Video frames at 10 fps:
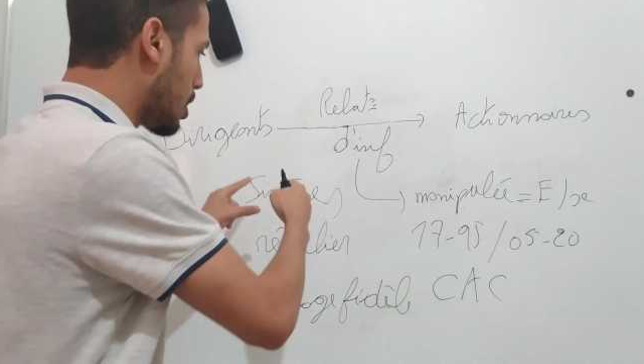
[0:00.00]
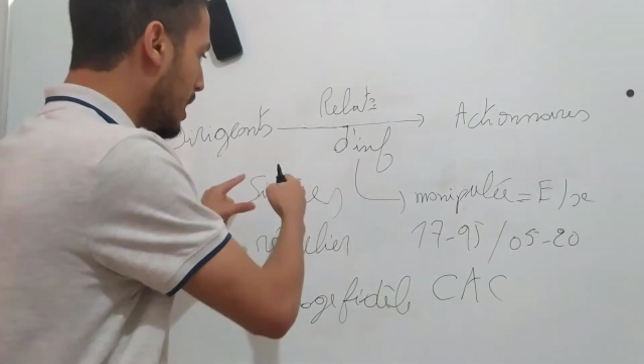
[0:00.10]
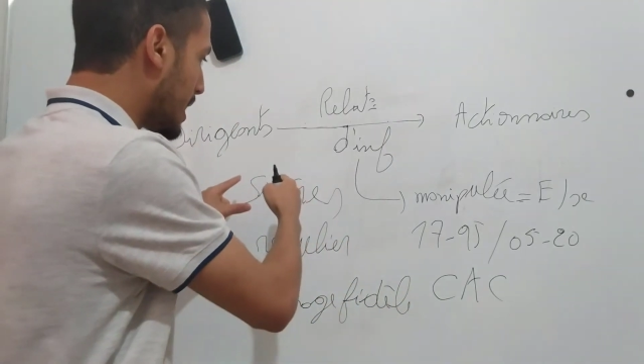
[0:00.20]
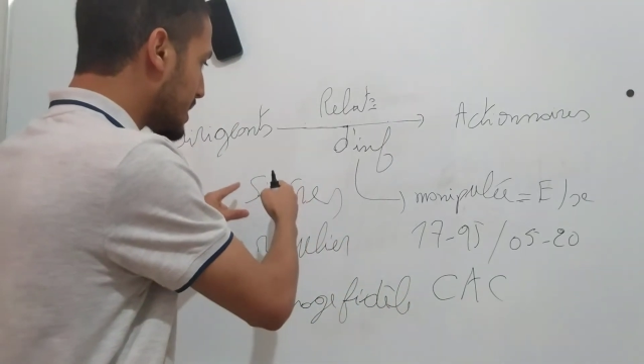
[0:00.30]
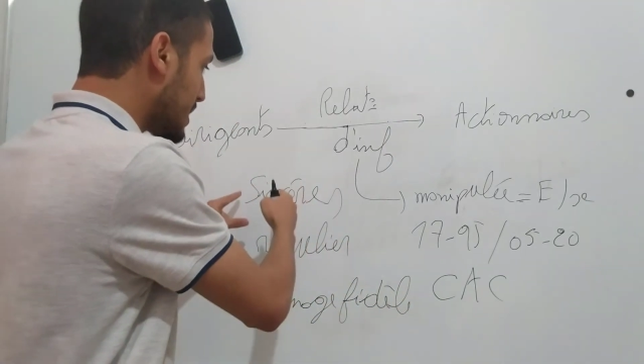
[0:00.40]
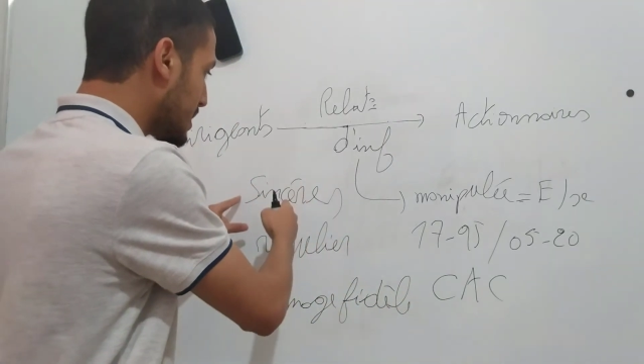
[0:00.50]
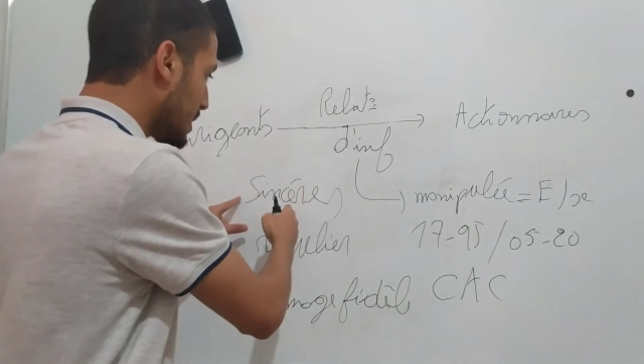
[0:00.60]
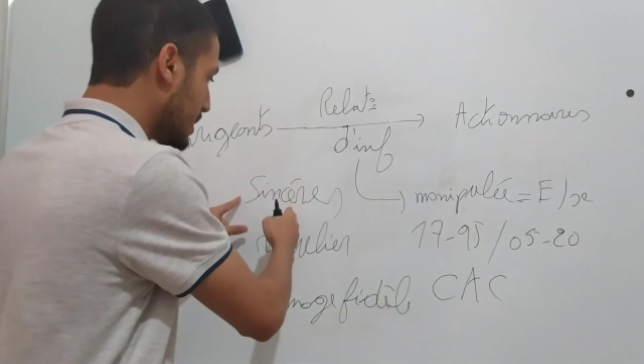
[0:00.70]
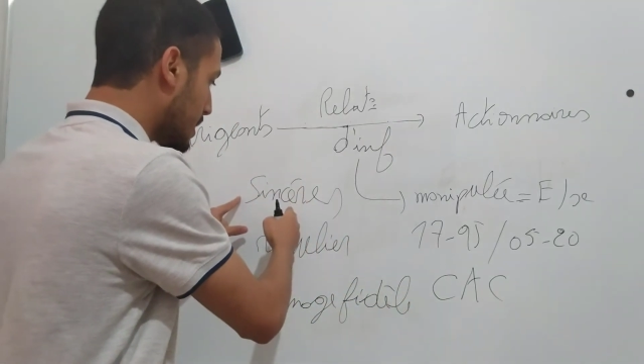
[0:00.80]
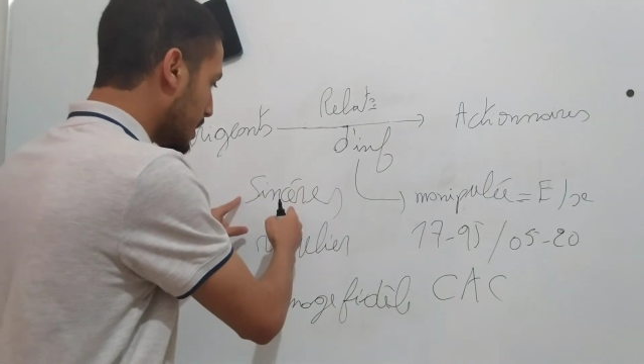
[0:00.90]
la
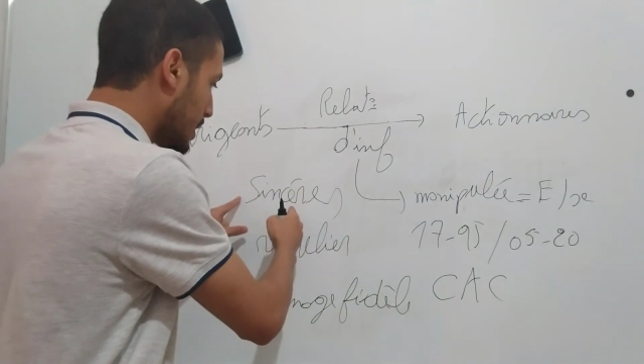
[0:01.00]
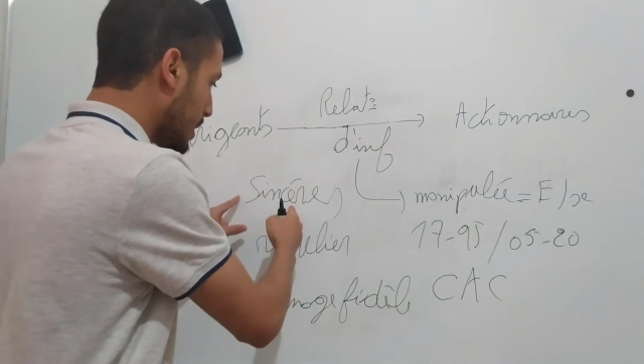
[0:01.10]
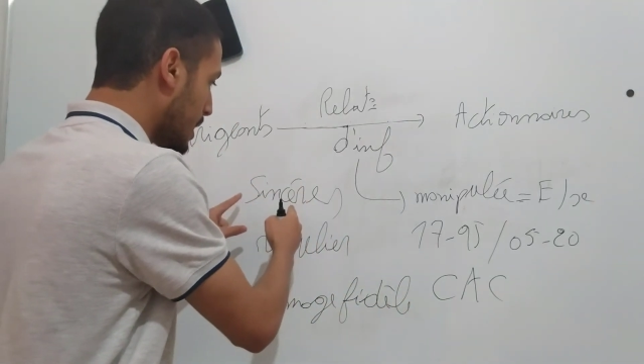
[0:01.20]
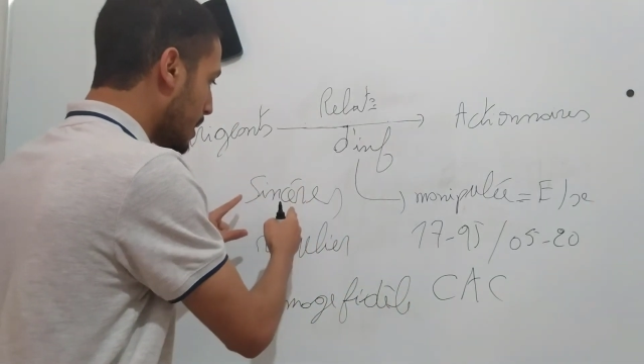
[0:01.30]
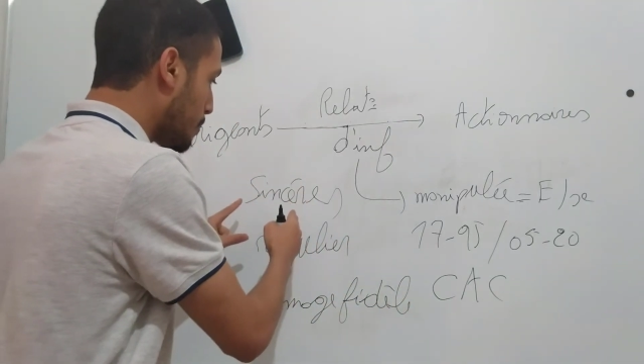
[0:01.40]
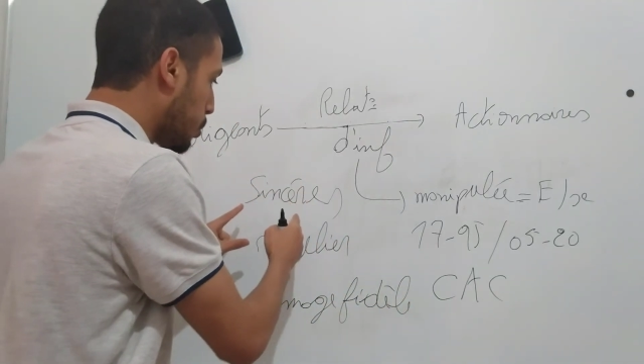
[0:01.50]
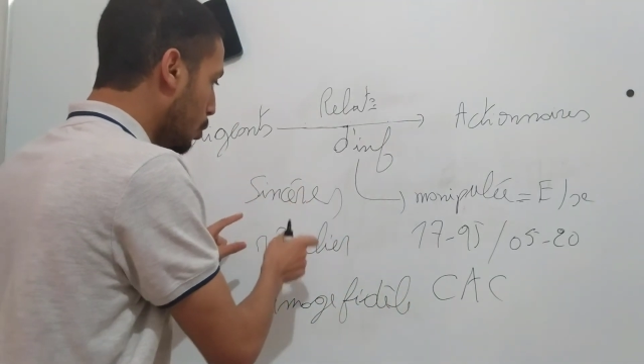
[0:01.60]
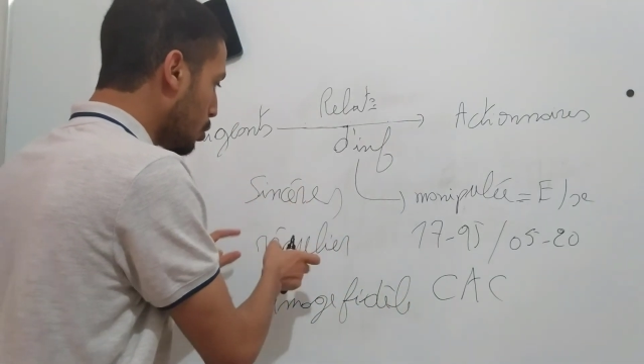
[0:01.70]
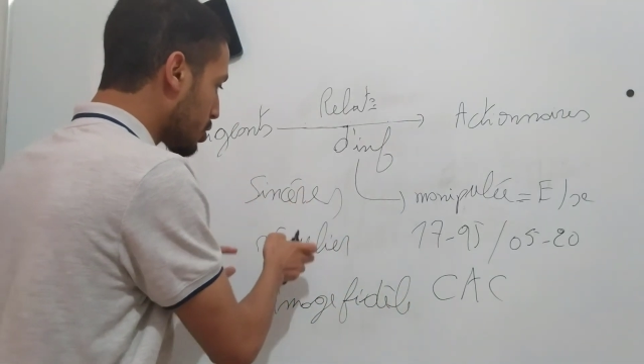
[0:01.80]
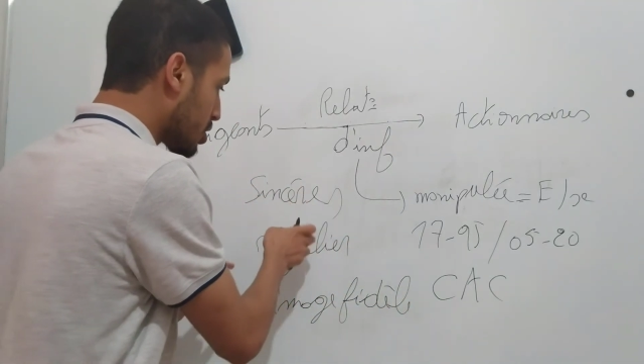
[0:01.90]
sincérité
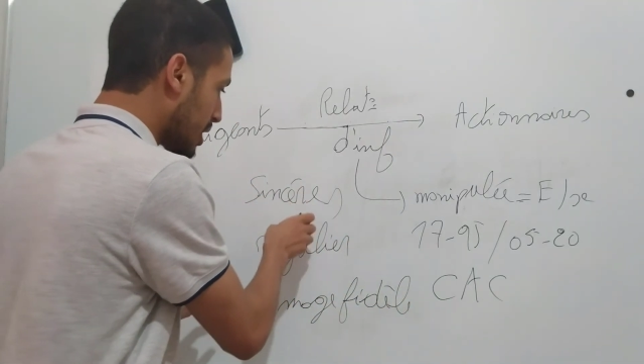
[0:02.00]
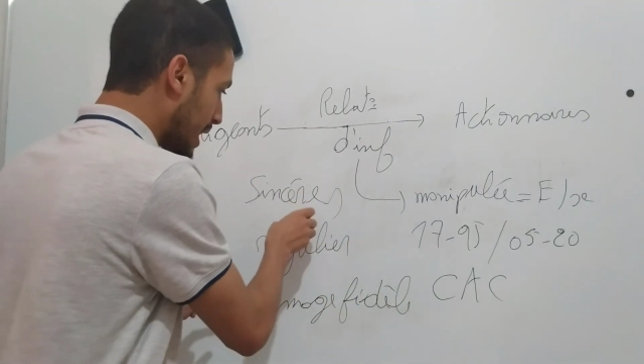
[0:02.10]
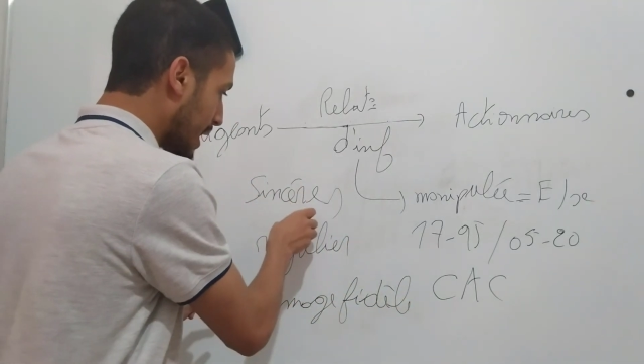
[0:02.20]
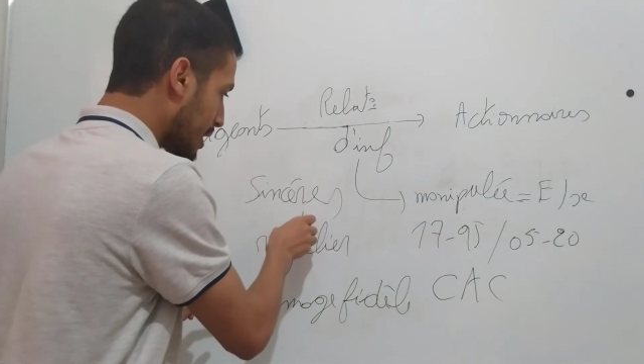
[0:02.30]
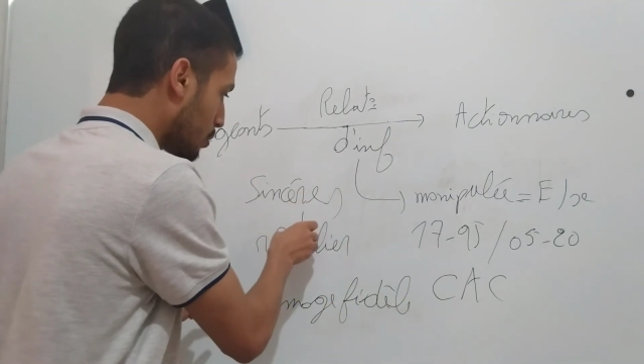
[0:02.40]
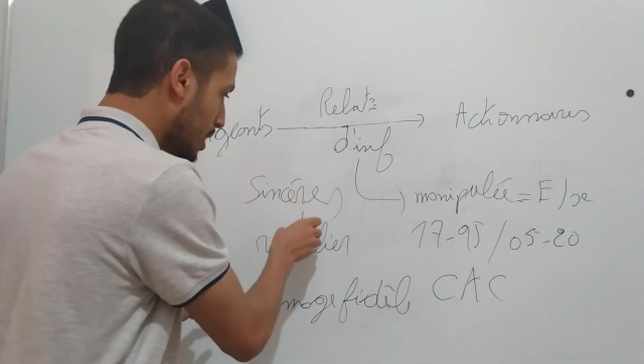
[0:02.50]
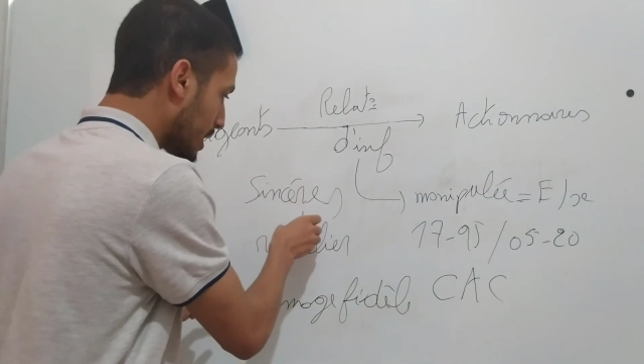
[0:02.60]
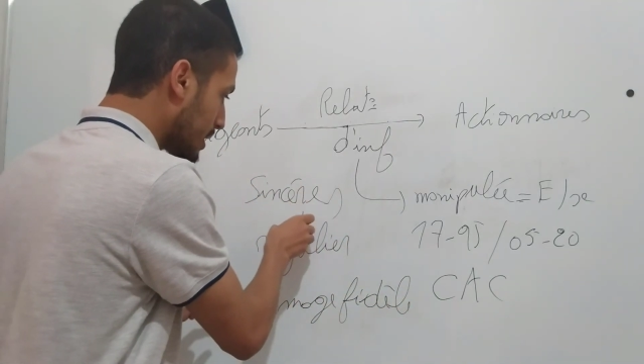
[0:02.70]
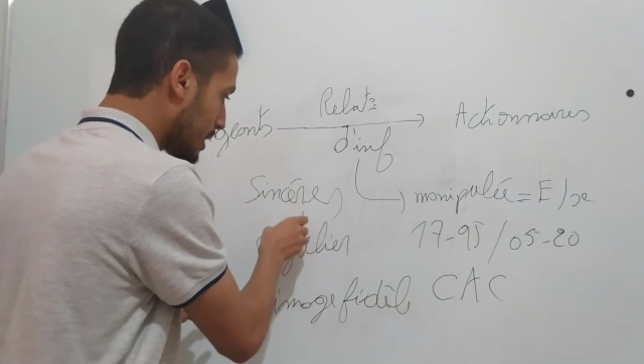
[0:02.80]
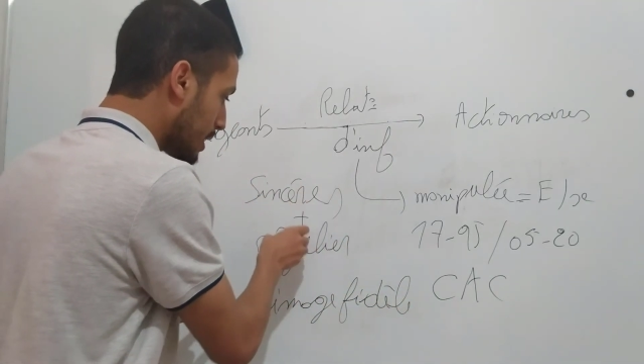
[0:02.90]
plus la
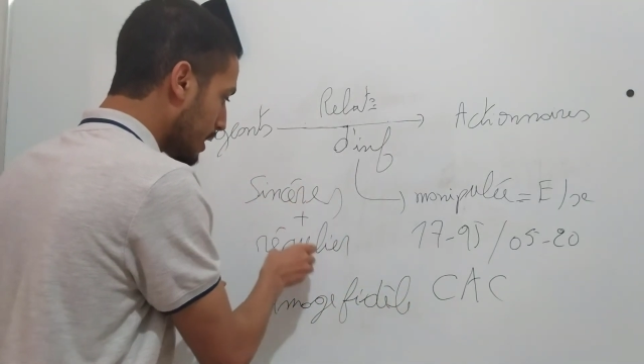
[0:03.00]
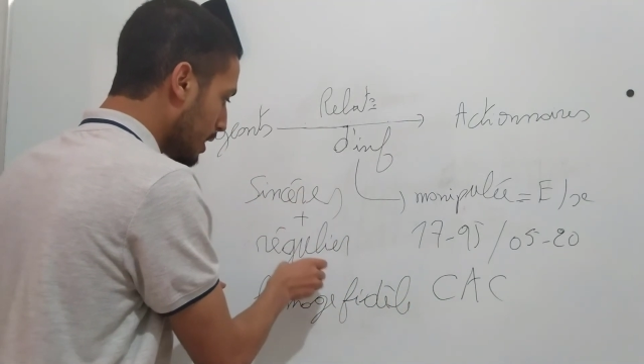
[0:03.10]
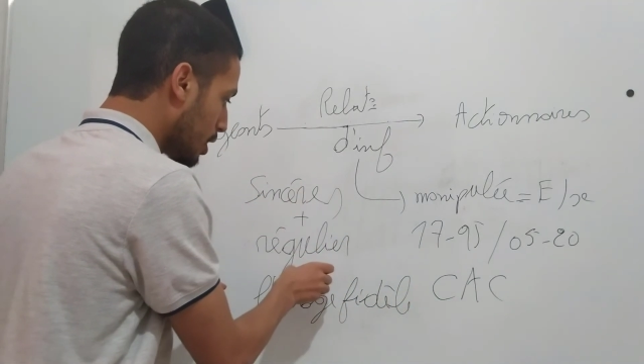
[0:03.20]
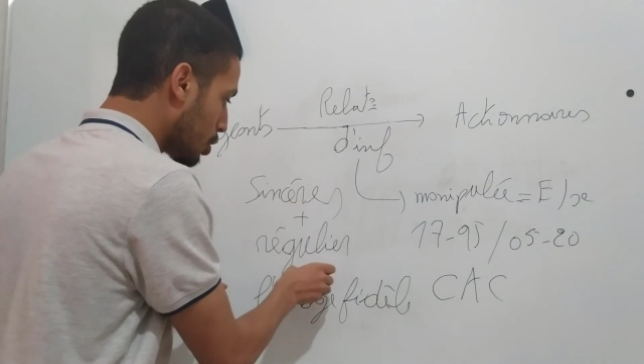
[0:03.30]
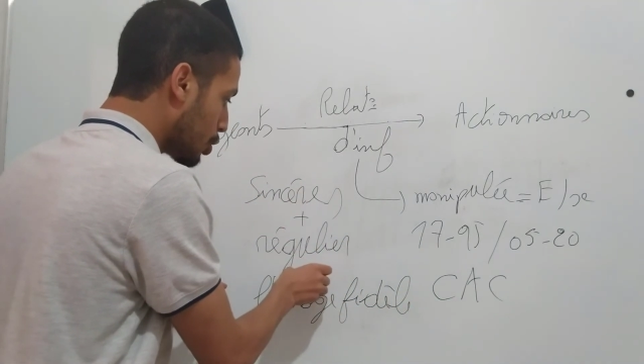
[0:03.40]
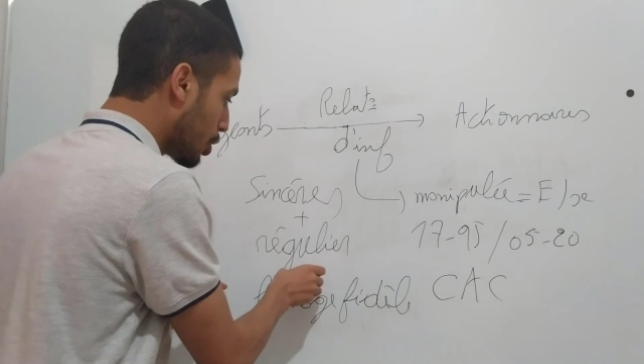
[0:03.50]
régularité